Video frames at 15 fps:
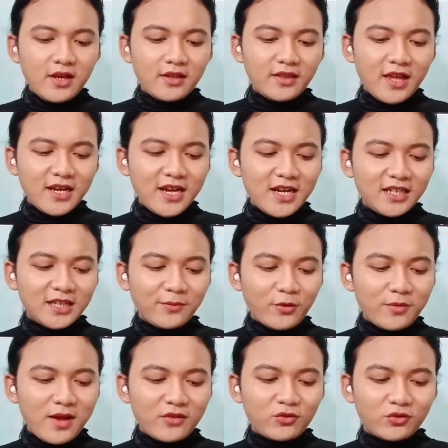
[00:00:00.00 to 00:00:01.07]
Tadi ada telepon
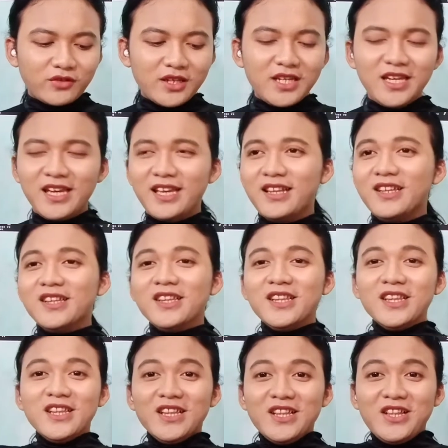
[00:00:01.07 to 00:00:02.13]
masuk jadi.
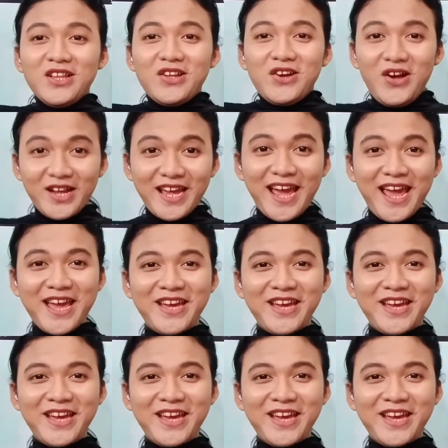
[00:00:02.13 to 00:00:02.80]
Oke.